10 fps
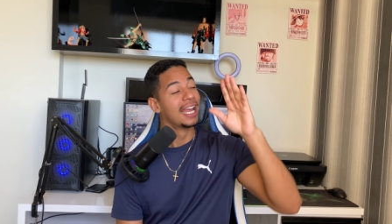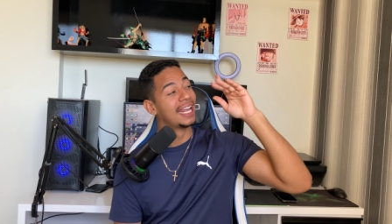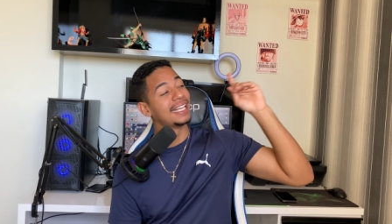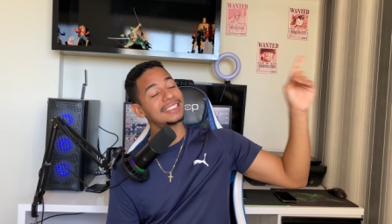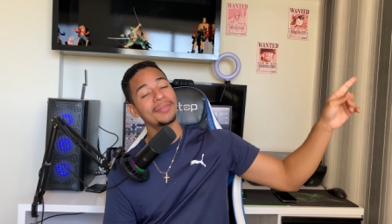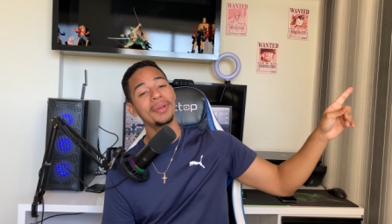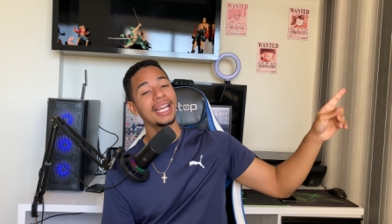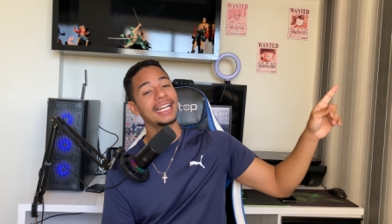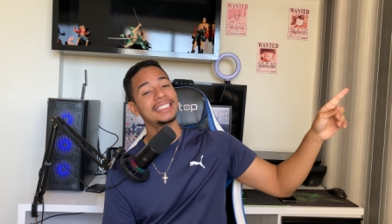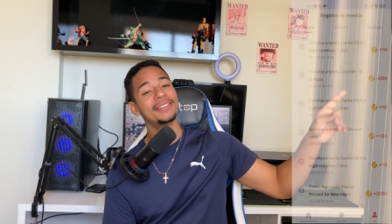Esse
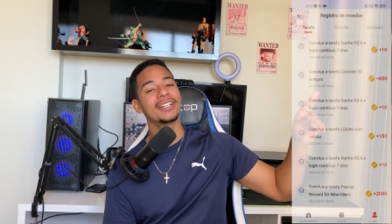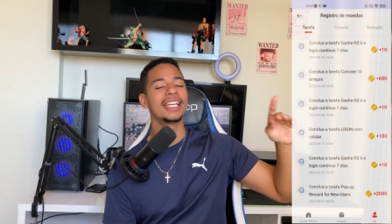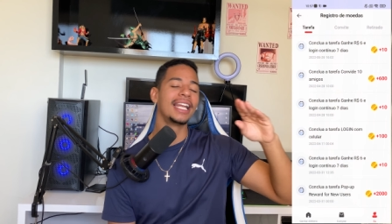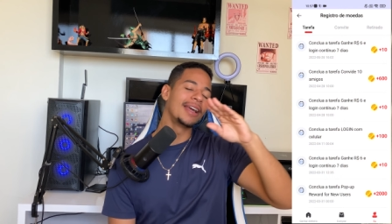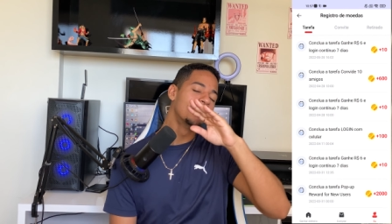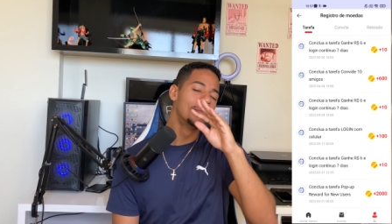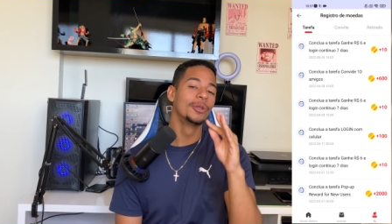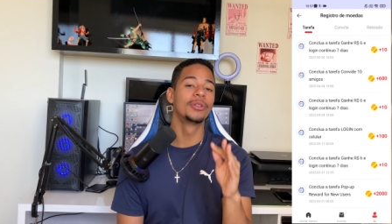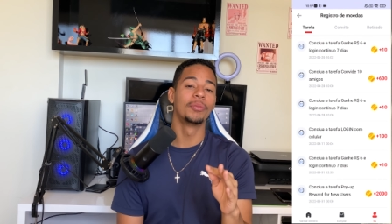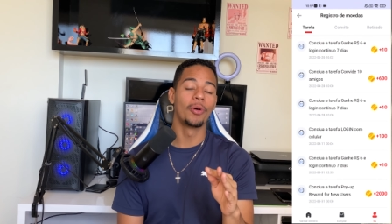aplicativo aqui ele é
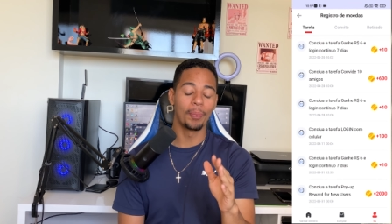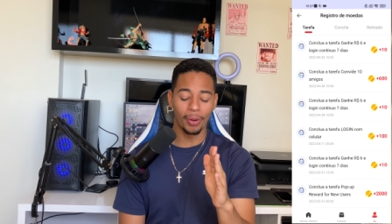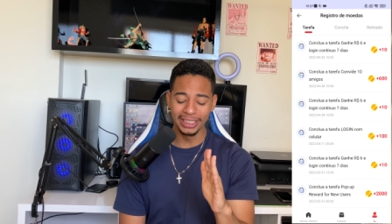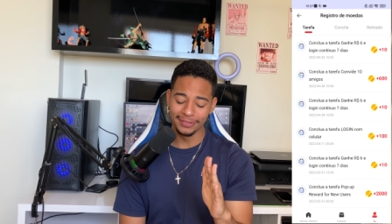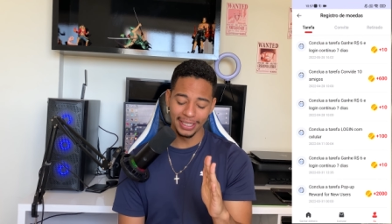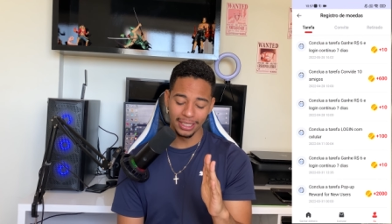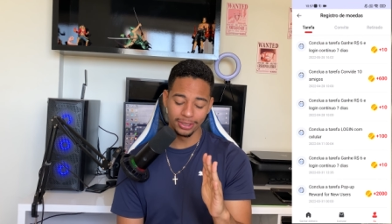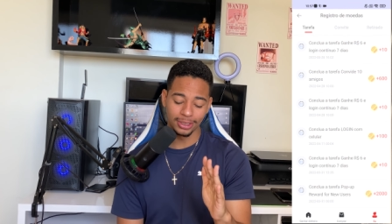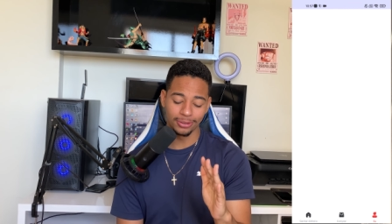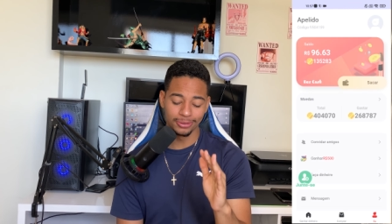muito bom. Pode ver ali que
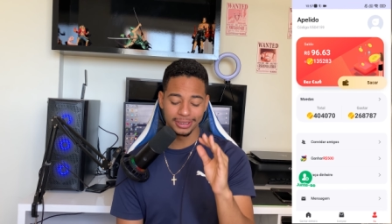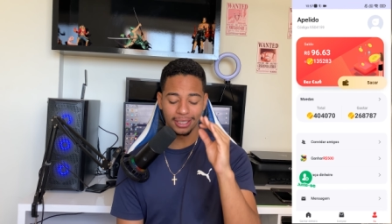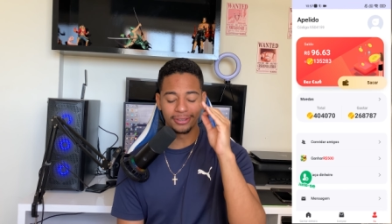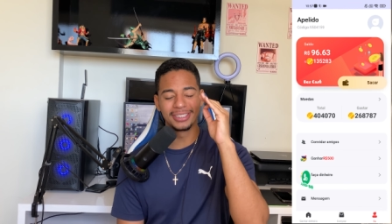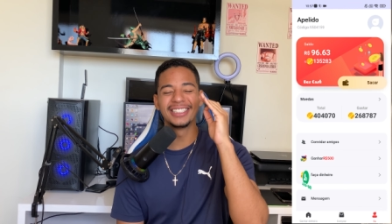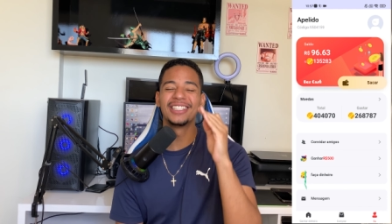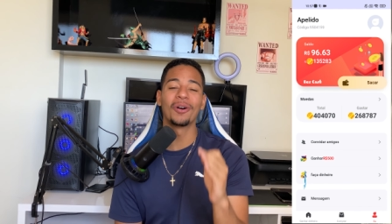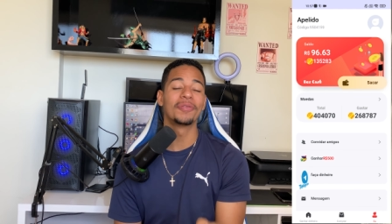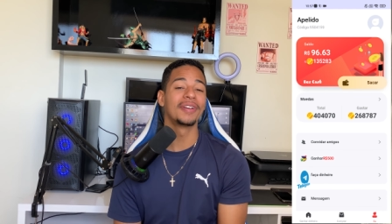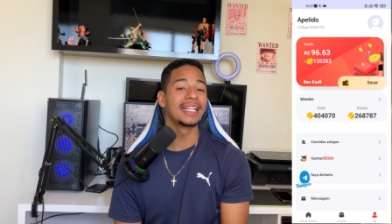eu já tô com um saldo de R$
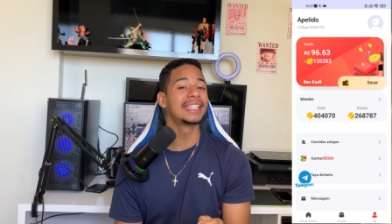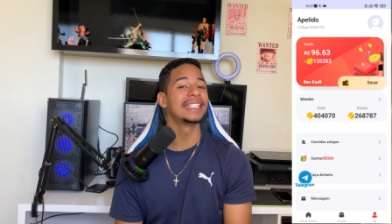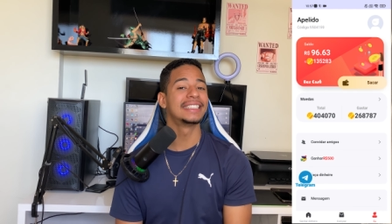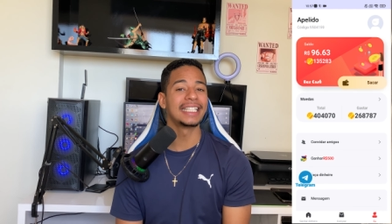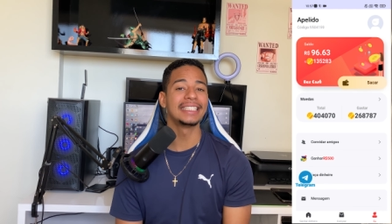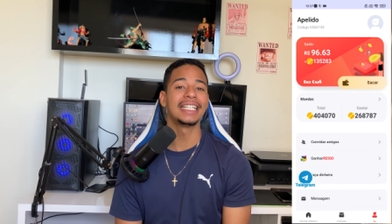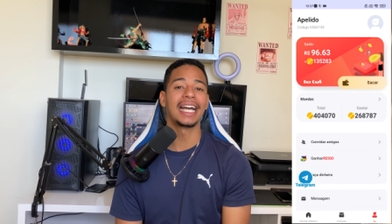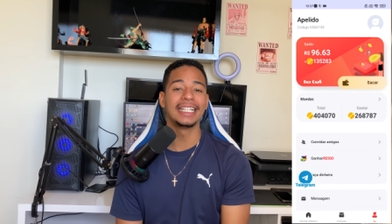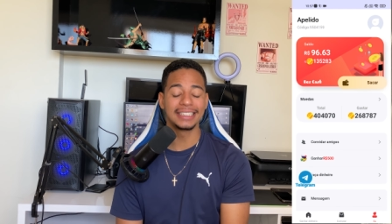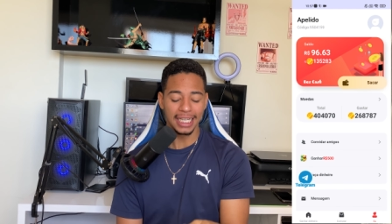
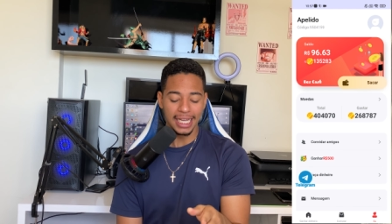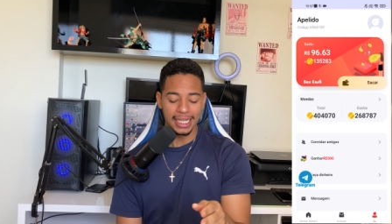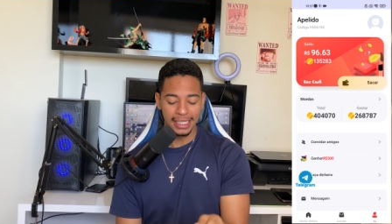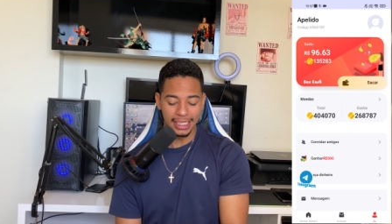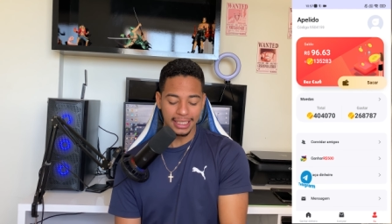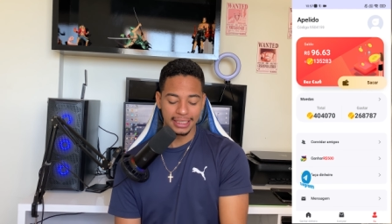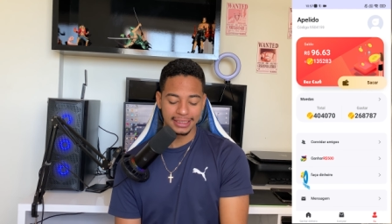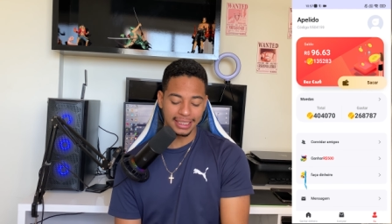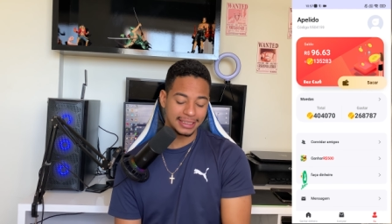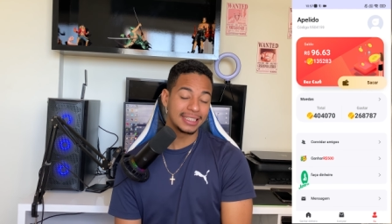
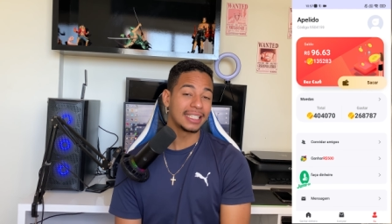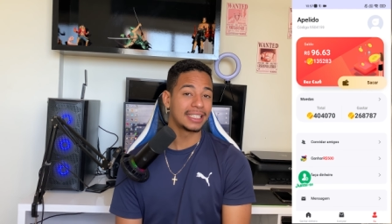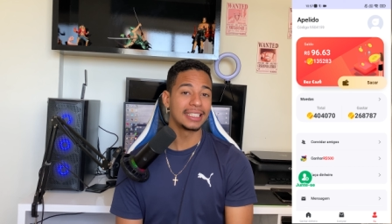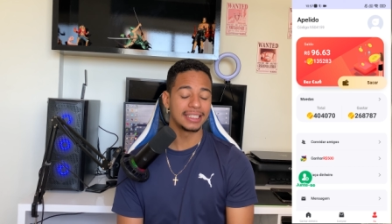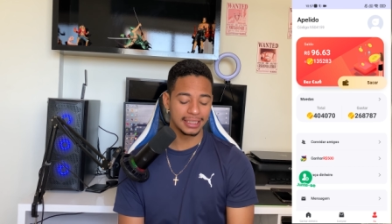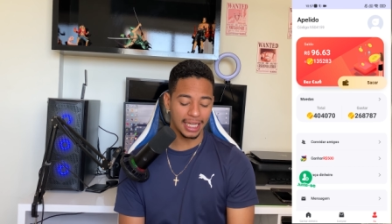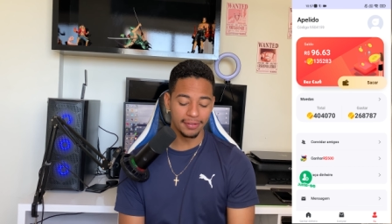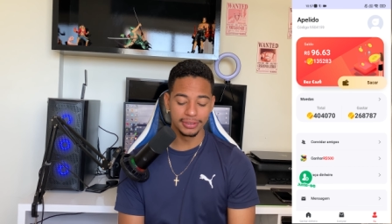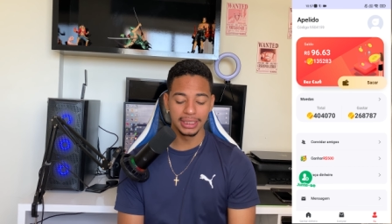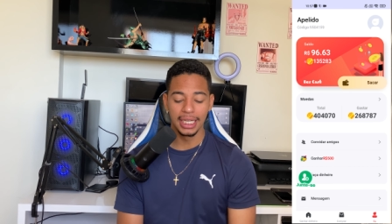
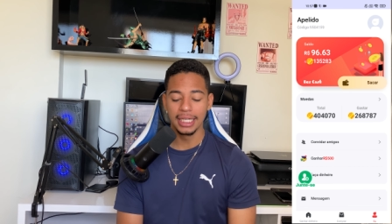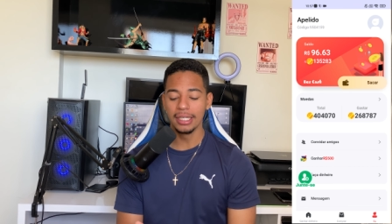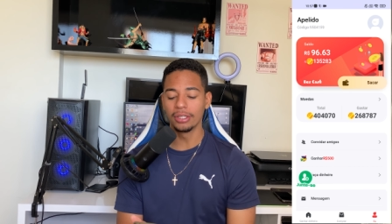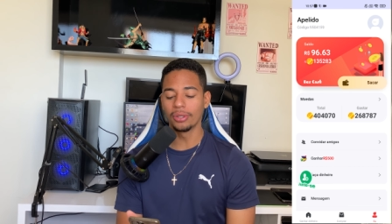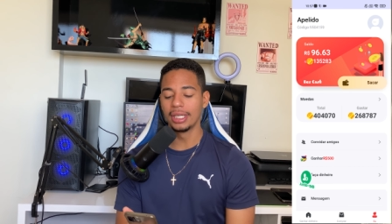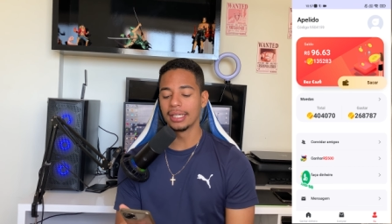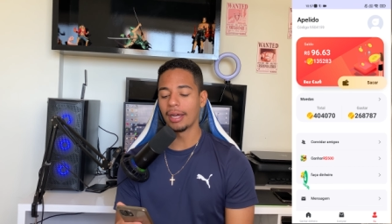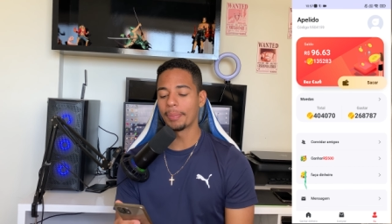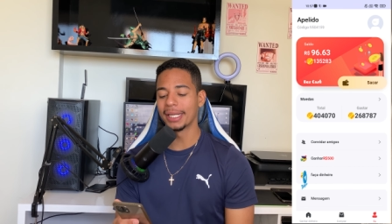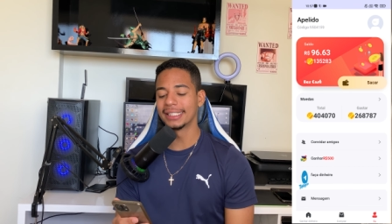96,63 e eu tô ali com
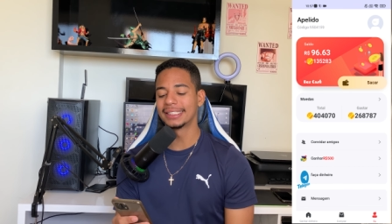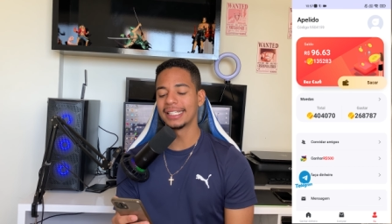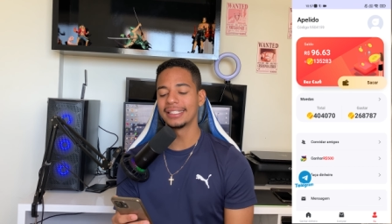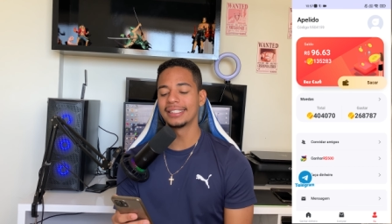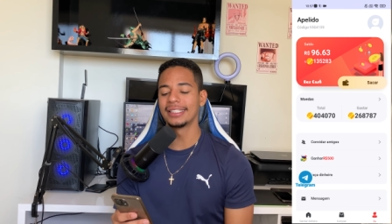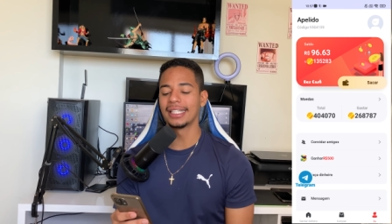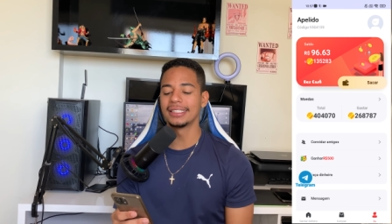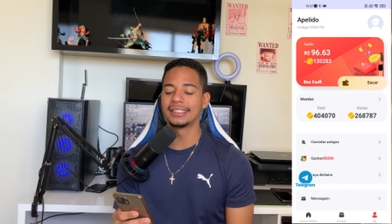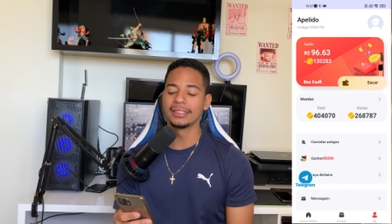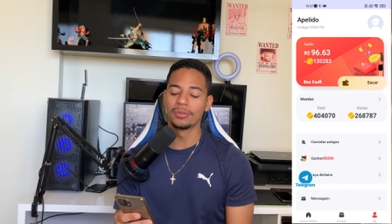apenas
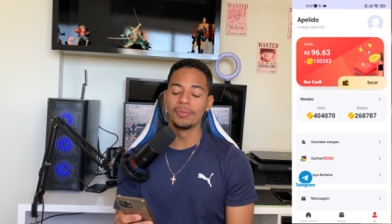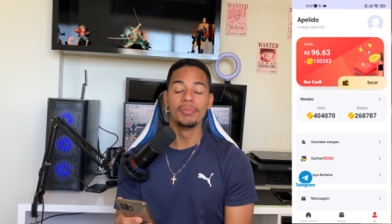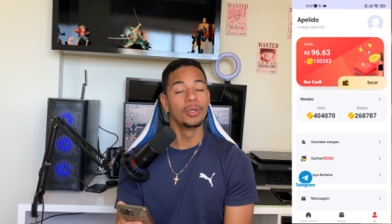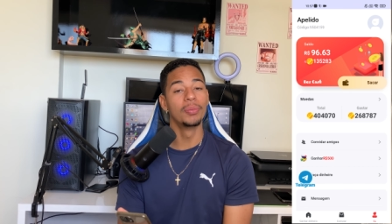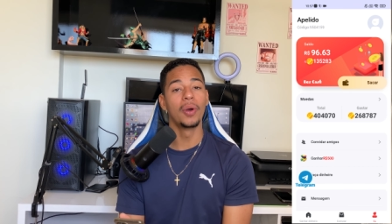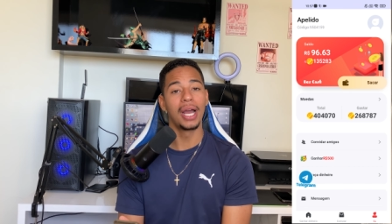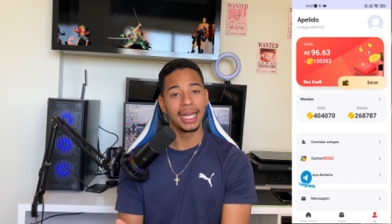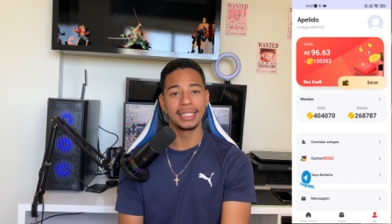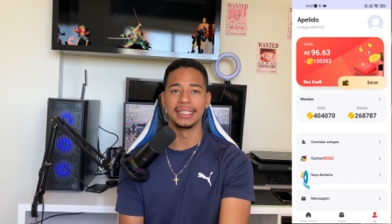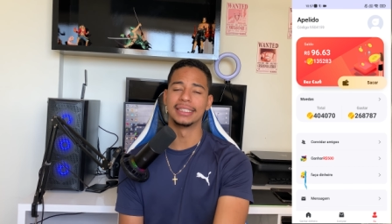135 5 mil
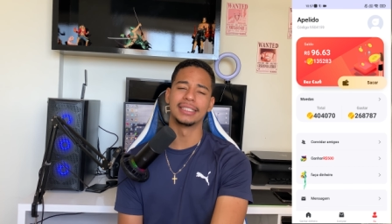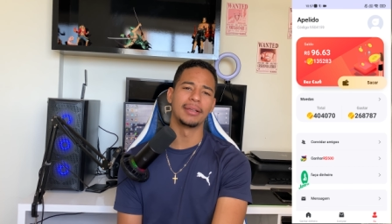moedas.